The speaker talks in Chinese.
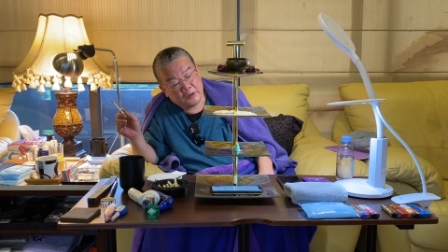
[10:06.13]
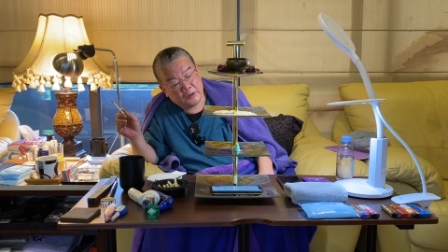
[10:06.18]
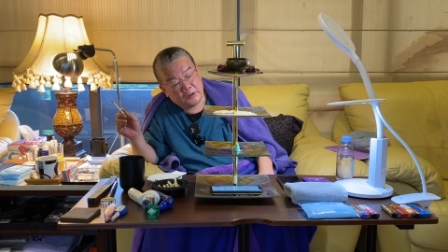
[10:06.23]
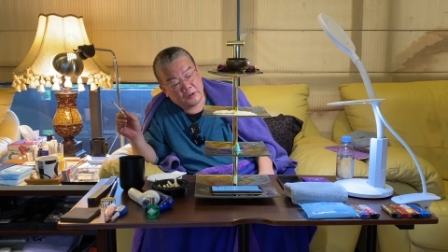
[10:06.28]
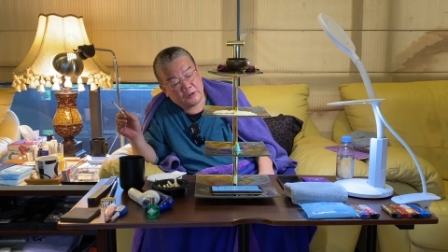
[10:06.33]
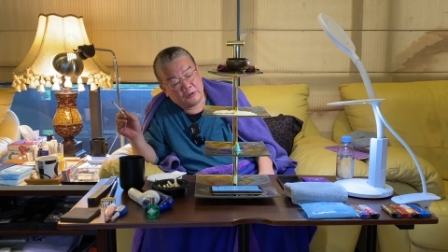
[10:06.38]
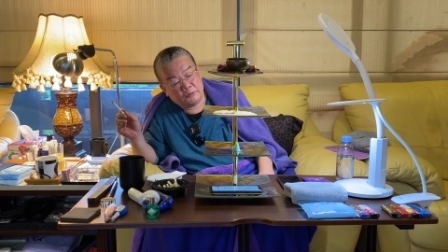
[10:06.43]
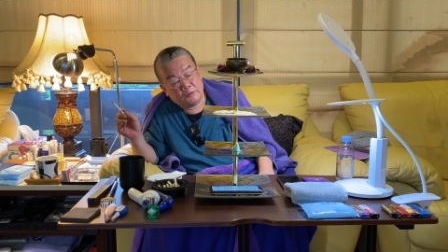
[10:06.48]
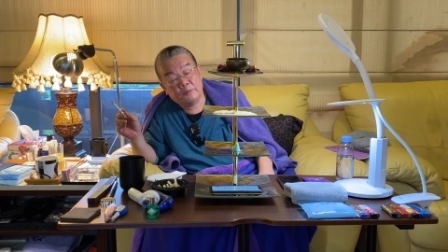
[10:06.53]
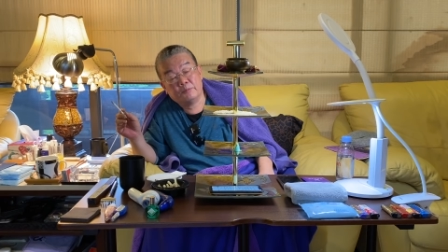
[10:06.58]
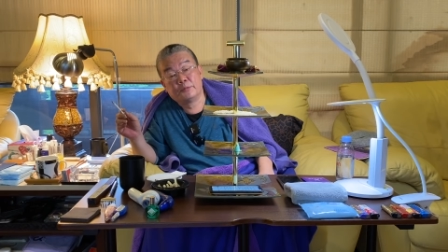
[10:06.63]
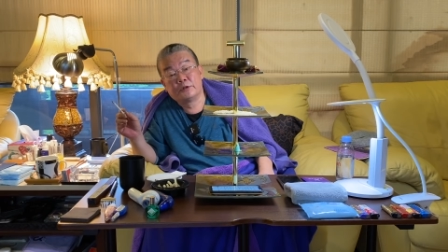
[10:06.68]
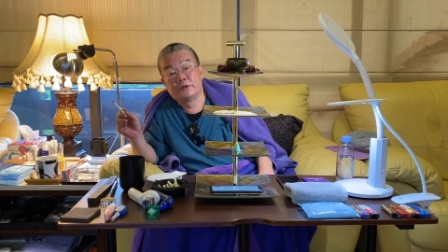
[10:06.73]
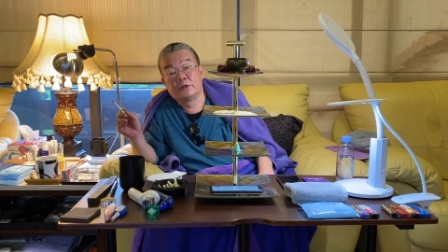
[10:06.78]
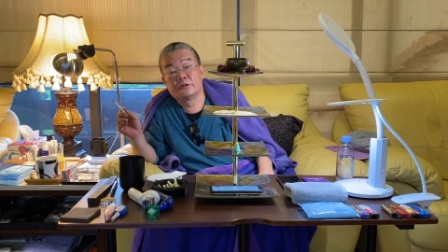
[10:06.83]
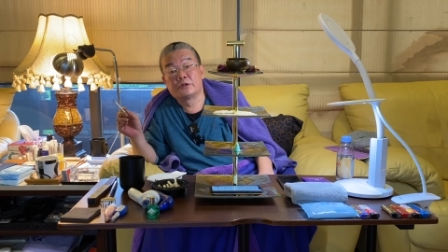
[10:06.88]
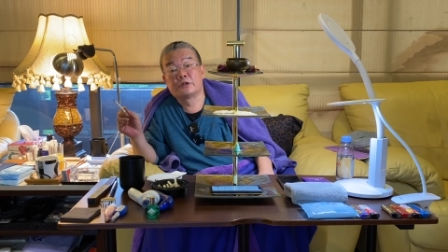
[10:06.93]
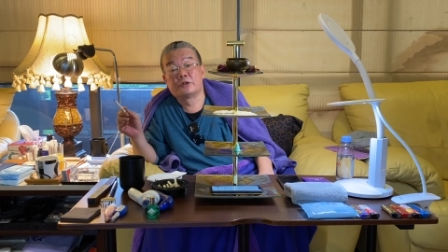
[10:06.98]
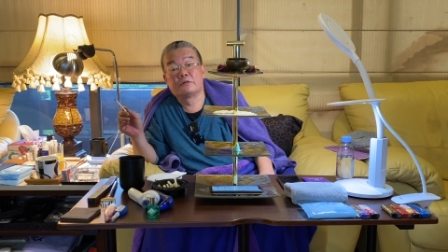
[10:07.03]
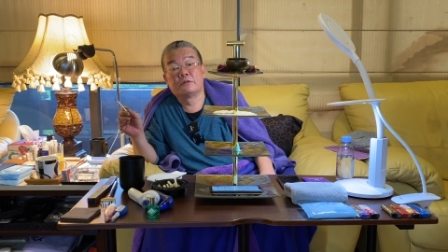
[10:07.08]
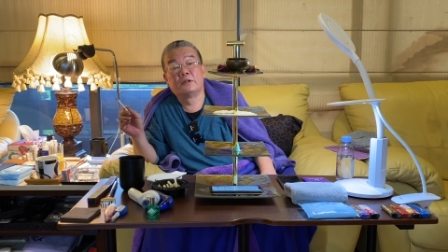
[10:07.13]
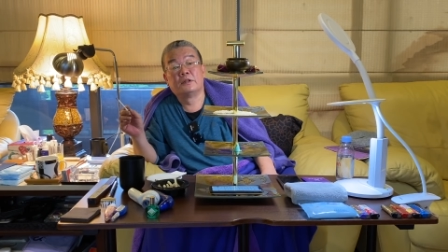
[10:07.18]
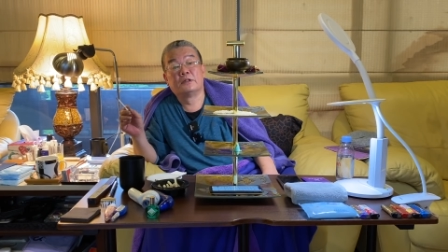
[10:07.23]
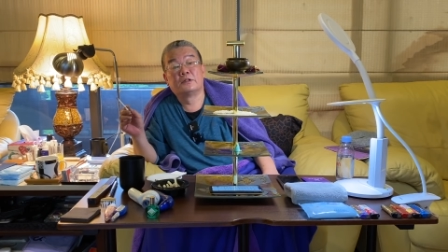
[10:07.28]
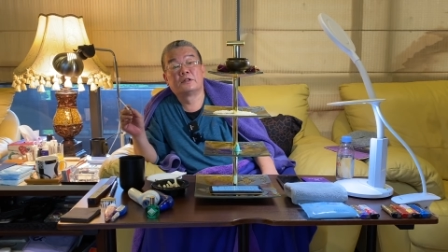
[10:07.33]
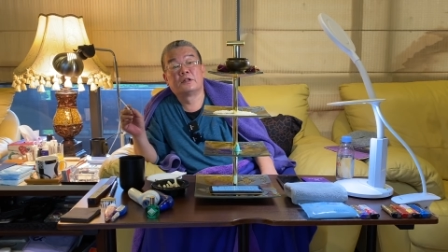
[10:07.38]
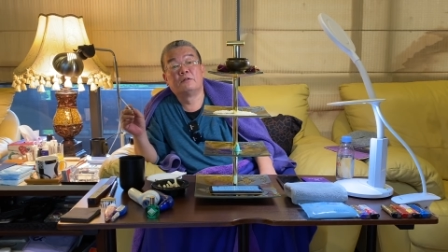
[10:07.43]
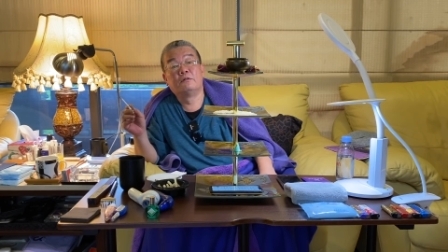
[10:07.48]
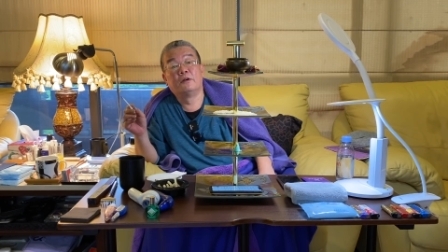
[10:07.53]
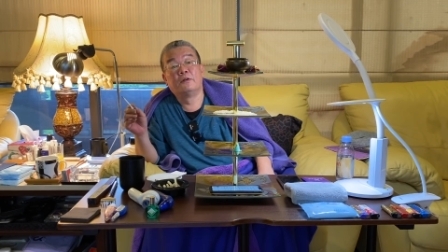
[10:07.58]
哦，我们比较习惯的
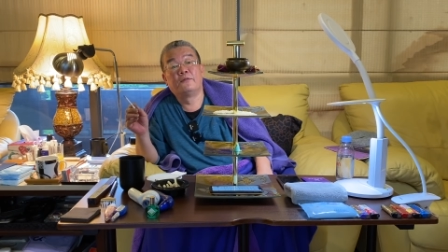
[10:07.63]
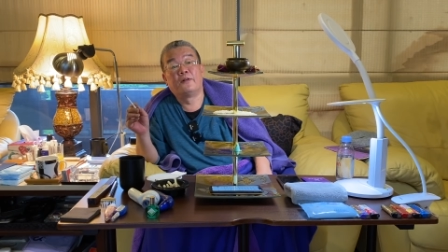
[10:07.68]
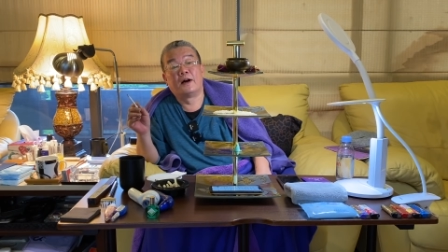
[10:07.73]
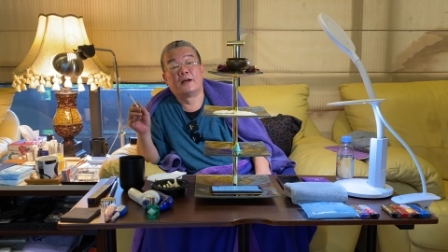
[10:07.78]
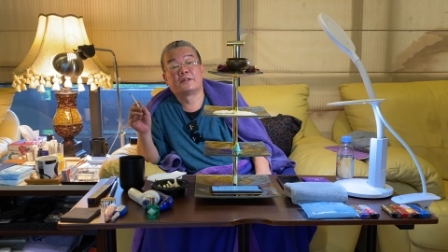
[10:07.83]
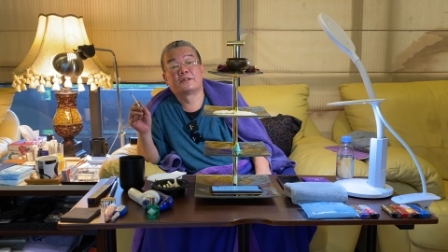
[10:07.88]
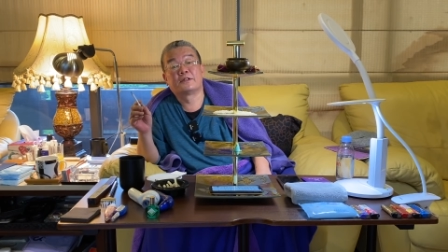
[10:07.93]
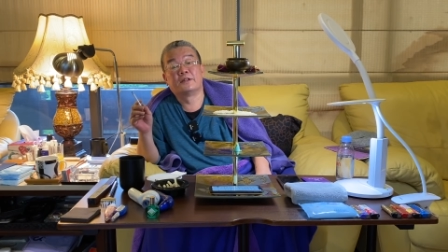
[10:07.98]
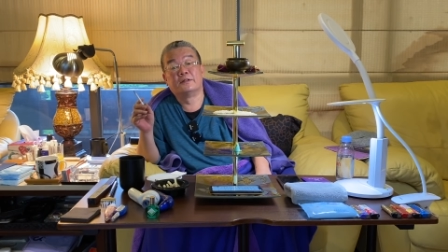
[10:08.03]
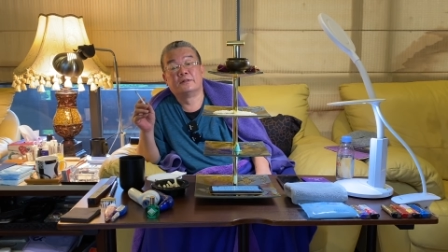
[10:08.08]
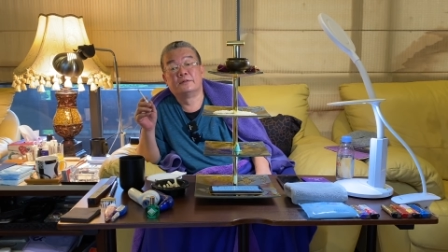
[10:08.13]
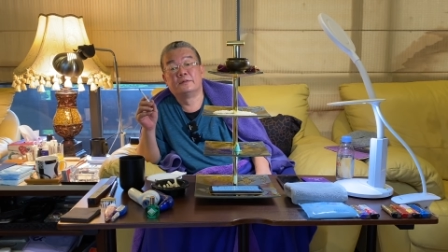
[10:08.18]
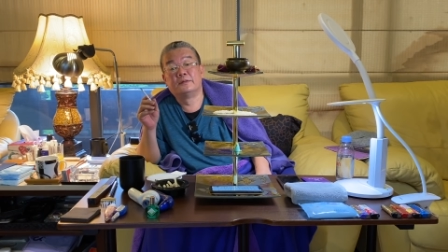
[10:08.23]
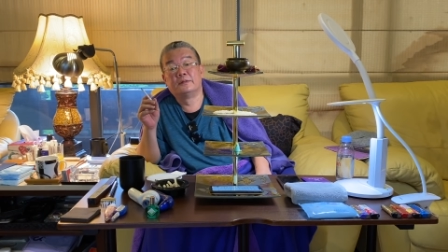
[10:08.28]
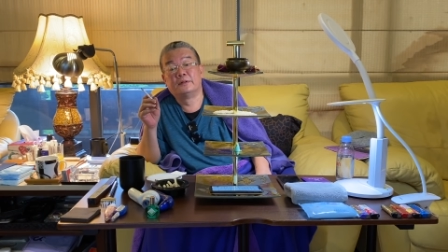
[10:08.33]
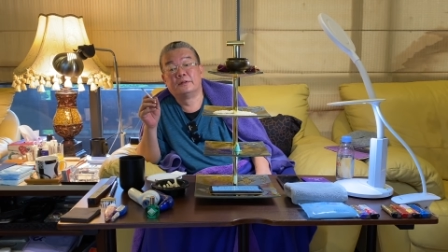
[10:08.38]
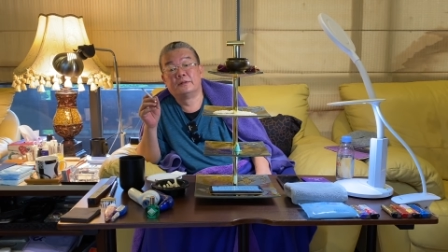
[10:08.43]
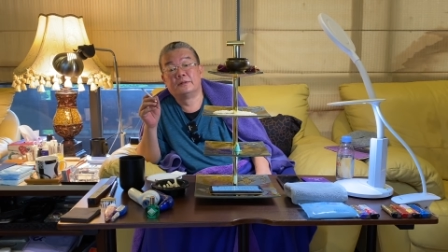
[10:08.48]
称为法尘啊。